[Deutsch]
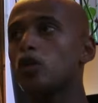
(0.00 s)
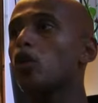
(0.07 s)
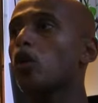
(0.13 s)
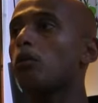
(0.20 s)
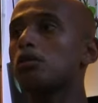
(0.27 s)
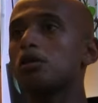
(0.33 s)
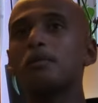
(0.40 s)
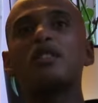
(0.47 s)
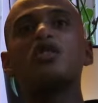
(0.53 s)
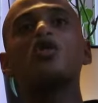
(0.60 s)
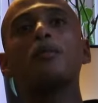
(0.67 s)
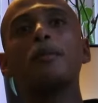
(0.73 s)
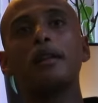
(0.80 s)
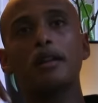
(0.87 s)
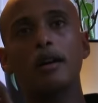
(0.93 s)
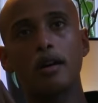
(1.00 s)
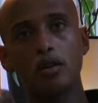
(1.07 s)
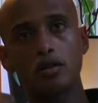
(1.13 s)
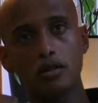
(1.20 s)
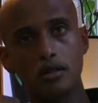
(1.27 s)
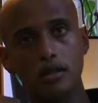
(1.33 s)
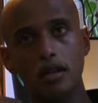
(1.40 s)
Du kommst mit zu mir nach
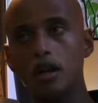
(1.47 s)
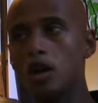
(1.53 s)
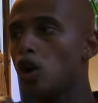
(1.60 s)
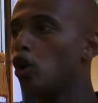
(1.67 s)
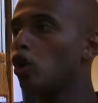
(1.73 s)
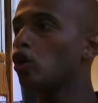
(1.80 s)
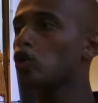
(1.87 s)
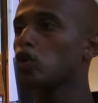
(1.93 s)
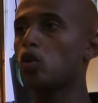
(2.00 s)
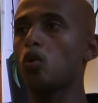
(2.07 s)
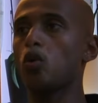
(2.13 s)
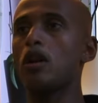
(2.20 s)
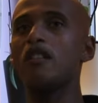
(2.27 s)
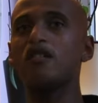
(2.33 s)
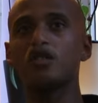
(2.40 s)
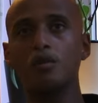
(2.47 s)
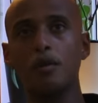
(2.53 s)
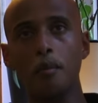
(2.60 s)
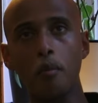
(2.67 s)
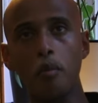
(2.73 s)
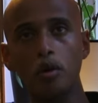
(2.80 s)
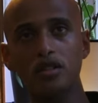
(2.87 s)
Hause, du hilfst
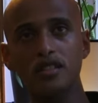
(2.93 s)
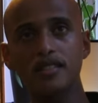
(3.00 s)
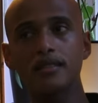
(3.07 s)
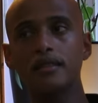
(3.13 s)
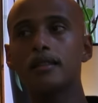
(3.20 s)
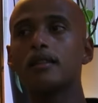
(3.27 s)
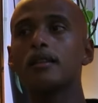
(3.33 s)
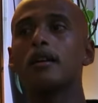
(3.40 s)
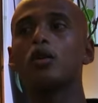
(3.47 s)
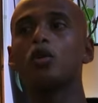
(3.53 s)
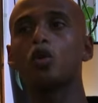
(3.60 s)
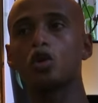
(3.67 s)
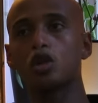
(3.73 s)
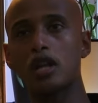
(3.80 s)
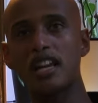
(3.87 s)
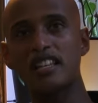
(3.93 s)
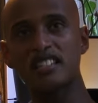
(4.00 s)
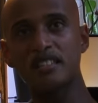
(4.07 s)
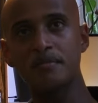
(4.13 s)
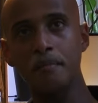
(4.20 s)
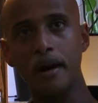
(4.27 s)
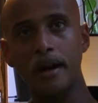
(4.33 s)
mir putzen, durch
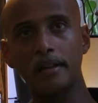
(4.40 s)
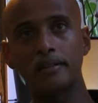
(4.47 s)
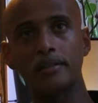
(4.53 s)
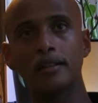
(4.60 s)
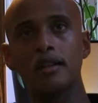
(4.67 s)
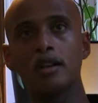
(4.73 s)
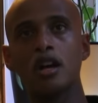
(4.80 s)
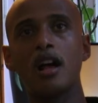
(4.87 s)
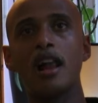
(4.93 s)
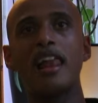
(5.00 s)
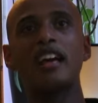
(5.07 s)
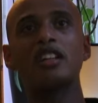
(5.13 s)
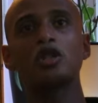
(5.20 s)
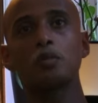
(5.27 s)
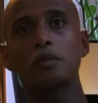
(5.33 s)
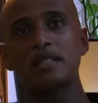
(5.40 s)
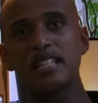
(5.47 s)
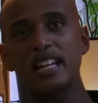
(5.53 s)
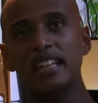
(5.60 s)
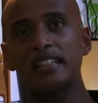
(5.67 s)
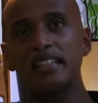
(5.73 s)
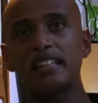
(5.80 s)
Essen machen, lernst ein
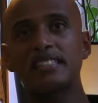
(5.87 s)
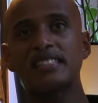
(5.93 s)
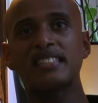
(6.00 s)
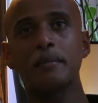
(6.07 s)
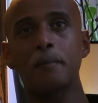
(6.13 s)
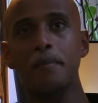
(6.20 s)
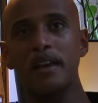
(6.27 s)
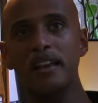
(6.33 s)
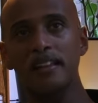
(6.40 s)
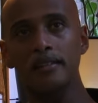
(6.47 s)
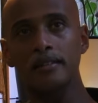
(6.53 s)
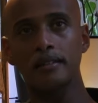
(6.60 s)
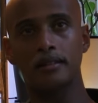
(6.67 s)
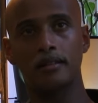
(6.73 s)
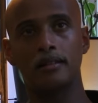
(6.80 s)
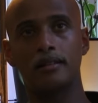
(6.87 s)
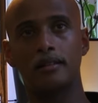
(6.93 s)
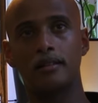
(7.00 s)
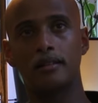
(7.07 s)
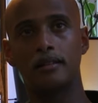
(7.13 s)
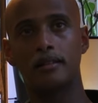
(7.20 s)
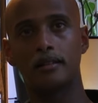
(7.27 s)
bisschen Disziplin.
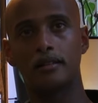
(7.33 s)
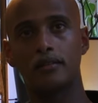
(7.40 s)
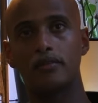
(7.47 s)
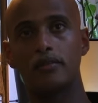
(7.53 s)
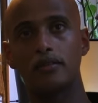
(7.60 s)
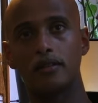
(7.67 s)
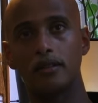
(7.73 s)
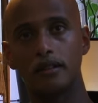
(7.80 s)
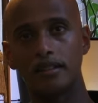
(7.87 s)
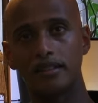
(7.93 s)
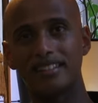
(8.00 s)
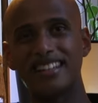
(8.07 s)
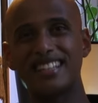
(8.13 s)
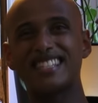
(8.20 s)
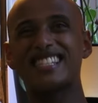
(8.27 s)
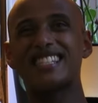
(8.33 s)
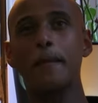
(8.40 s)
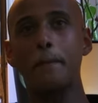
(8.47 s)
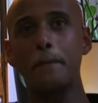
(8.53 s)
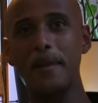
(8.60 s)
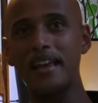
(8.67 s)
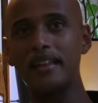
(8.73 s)
Disziplin.
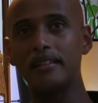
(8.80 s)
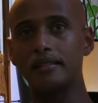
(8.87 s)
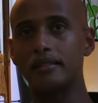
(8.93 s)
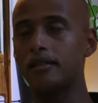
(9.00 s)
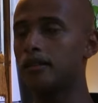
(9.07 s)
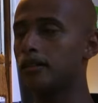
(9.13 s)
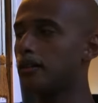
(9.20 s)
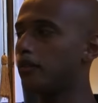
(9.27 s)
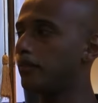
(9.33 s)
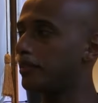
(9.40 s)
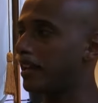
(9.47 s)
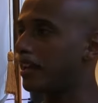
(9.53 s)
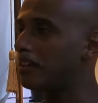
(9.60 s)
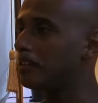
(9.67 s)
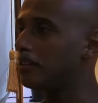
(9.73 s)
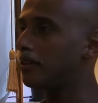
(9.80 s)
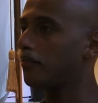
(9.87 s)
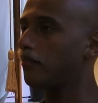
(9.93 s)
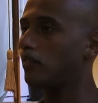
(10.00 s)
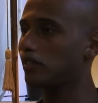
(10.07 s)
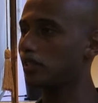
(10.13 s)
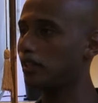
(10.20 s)
Disziplin. Und dann,
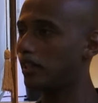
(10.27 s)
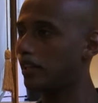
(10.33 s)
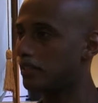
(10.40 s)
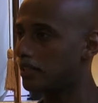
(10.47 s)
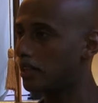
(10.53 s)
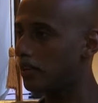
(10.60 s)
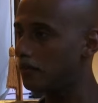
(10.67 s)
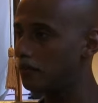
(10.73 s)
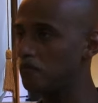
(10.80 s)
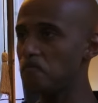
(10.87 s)
was hat der gesagt?